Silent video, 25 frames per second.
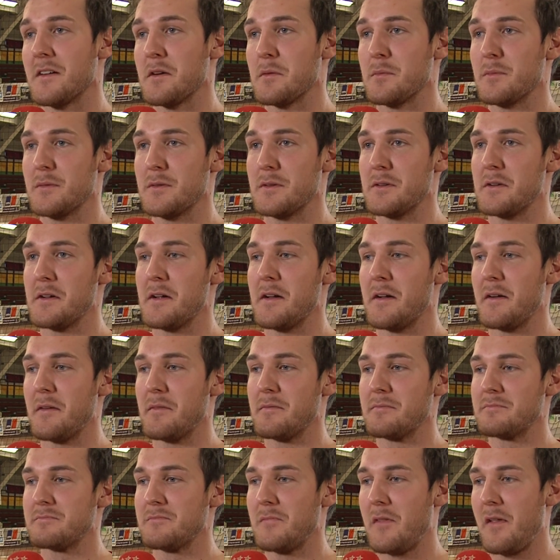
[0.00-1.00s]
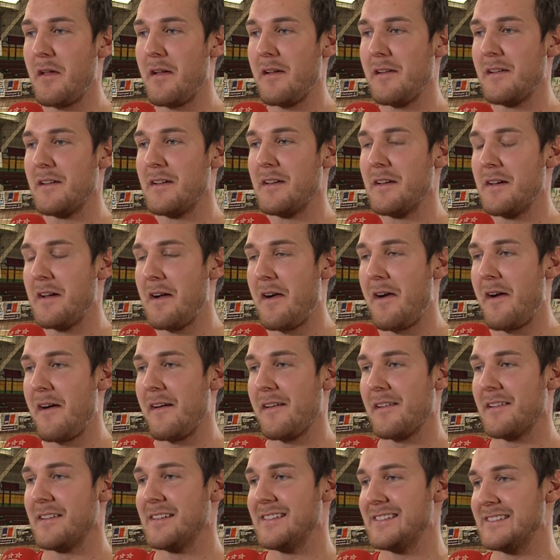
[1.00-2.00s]
aber äh,
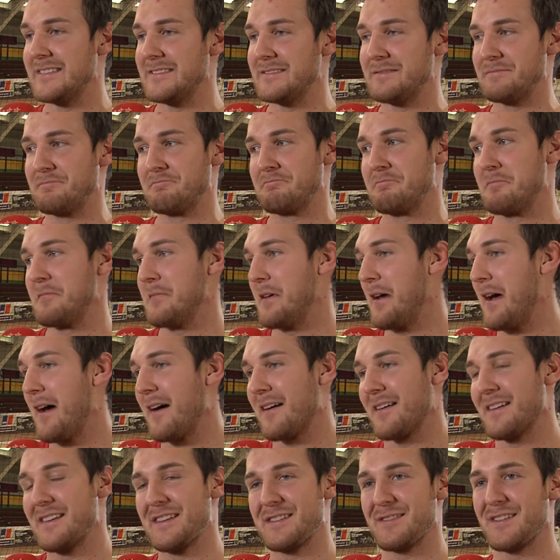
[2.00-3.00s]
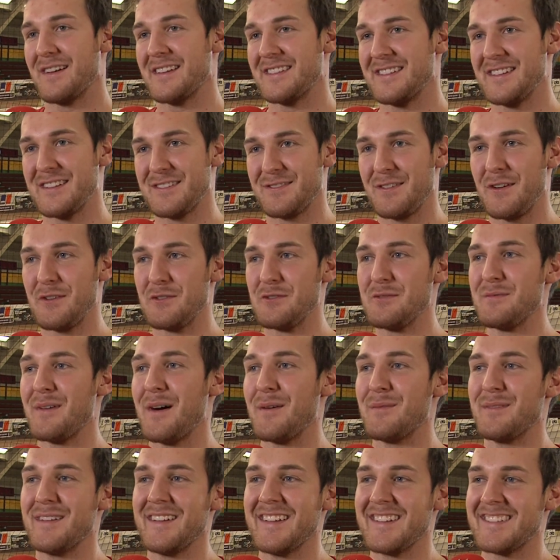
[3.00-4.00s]
ähm, ach, ich weiß nicht warum,
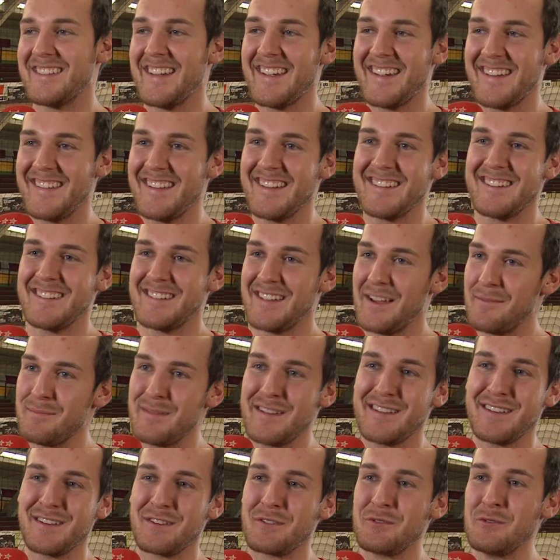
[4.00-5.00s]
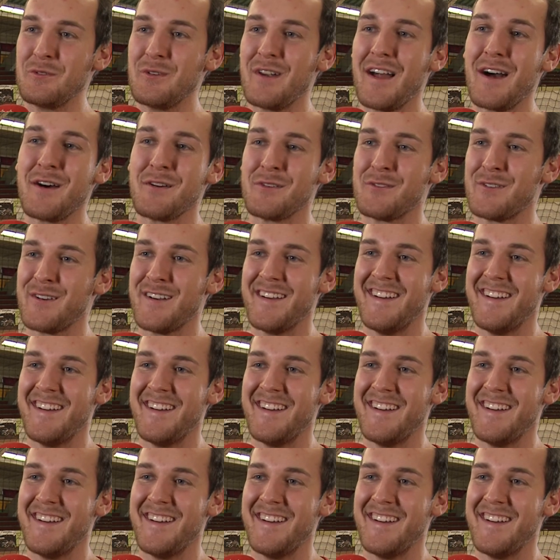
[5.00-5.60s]
aber ich denke, das ist ein bisschen cool auch